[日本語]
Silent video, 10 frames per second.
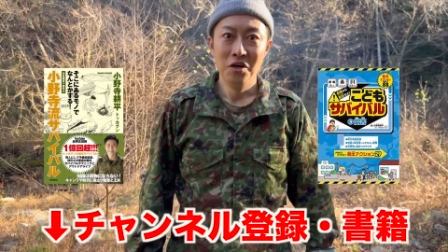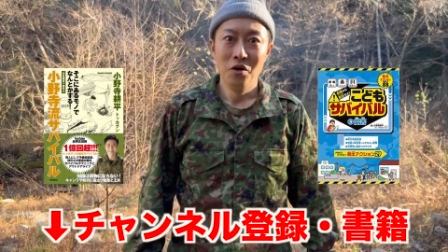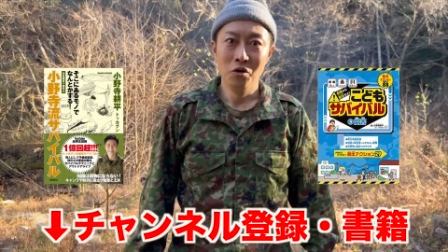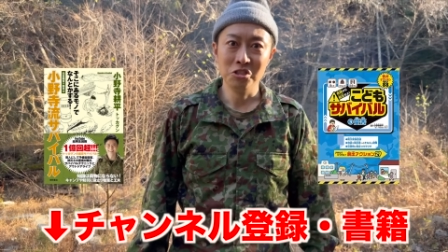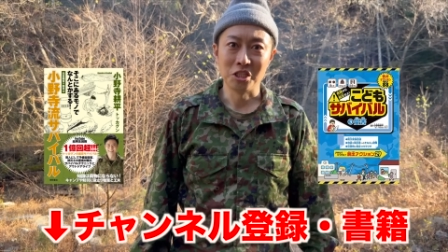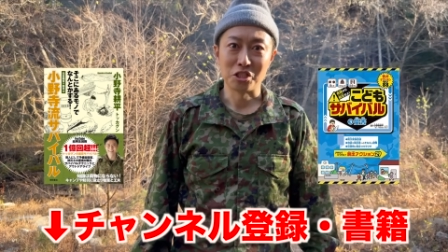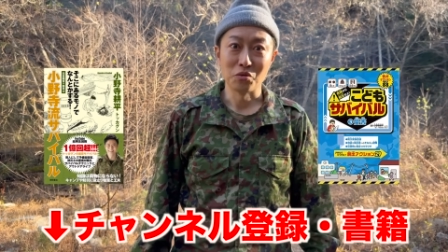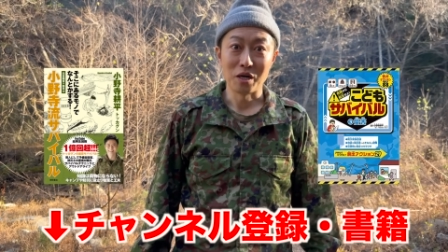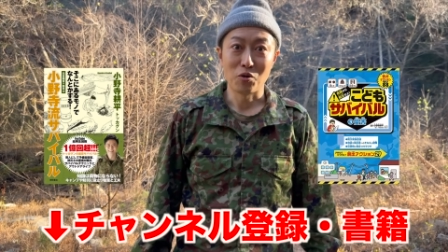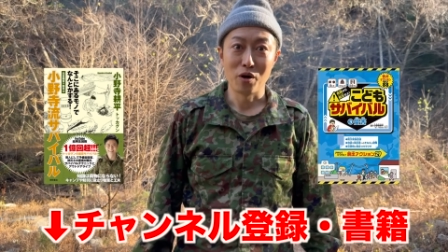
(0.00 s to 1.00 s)
本日
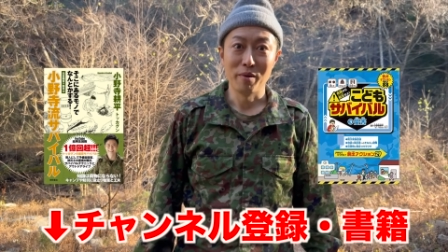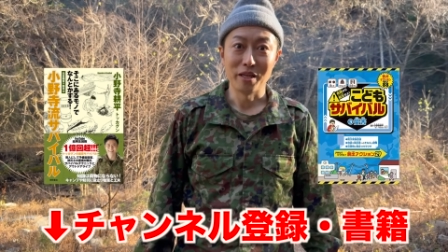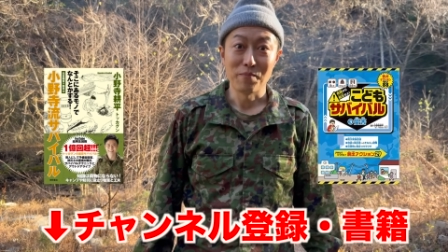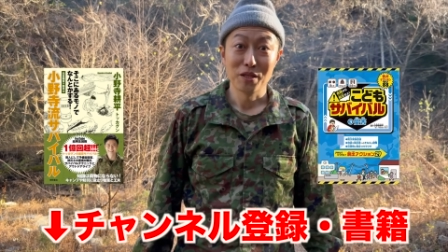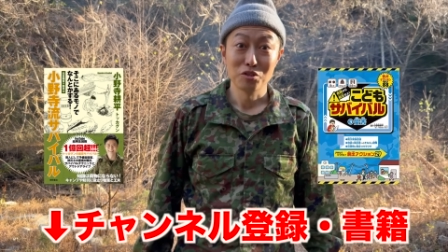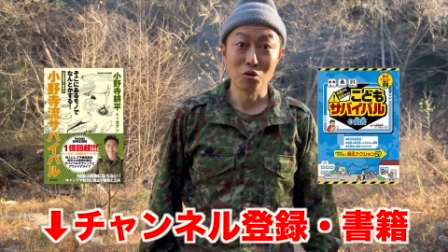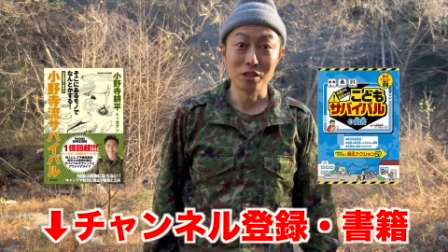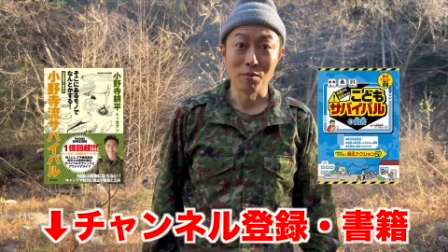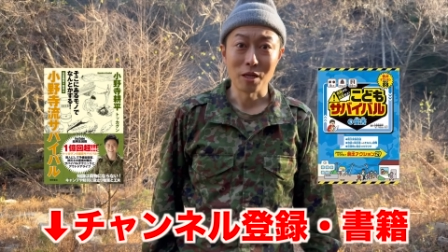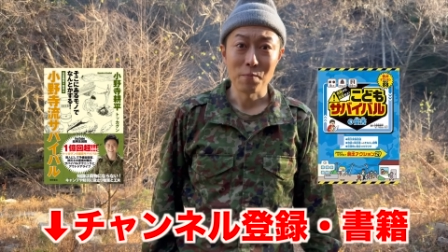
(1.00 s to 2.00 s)
はこれまで。それ
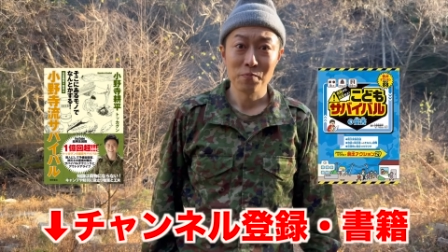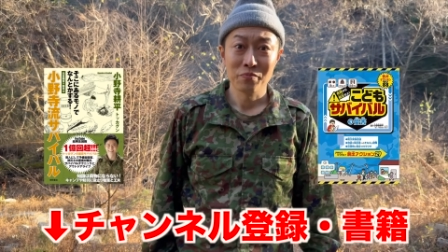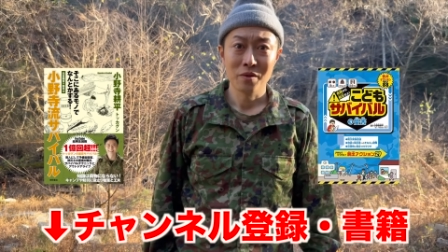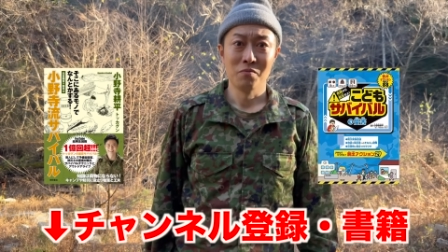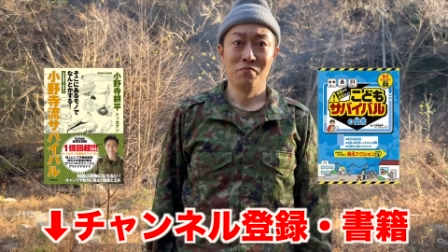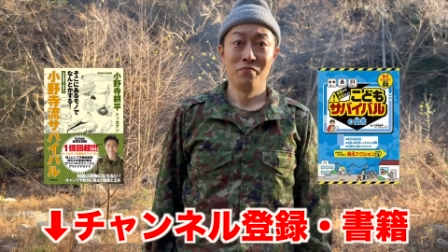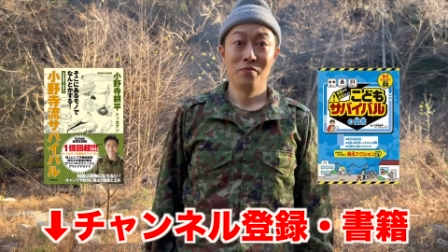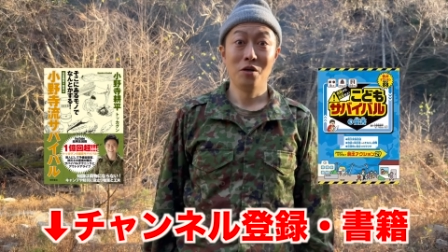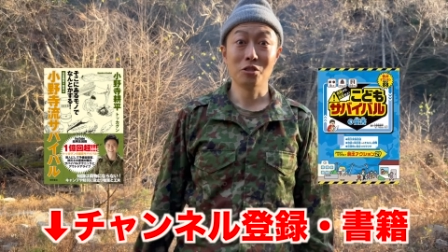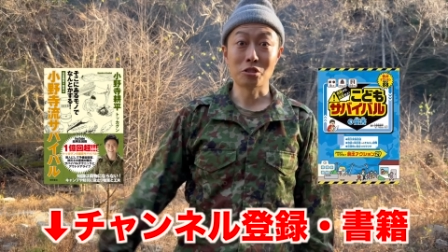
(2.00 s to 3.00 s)
じゃまた。あ
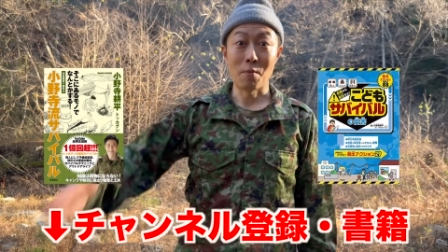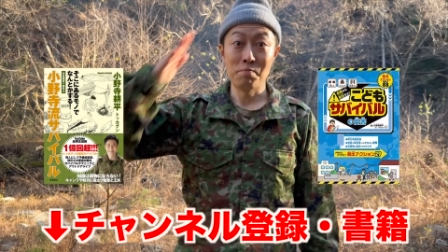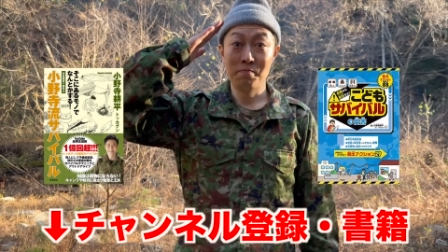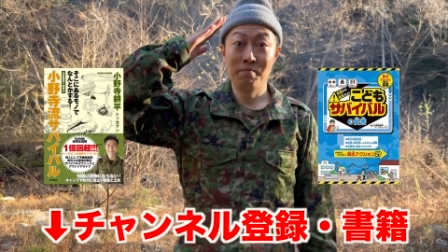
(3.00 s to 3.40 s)
りがとうございま